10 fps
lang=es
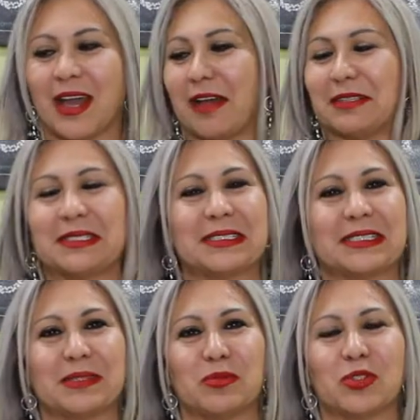A veces
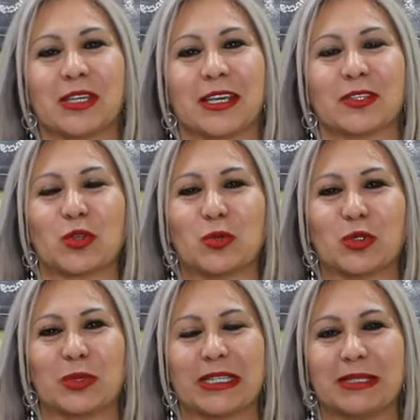decimos que
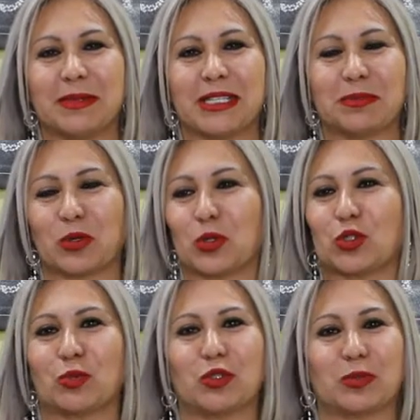somos víctimas, pero no
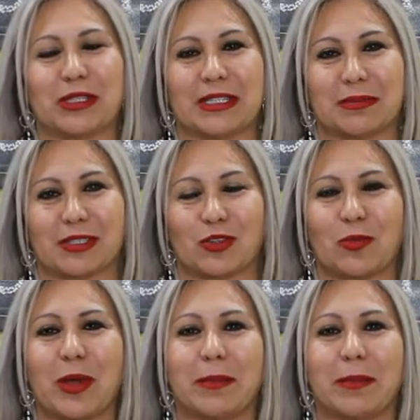somos víctimas,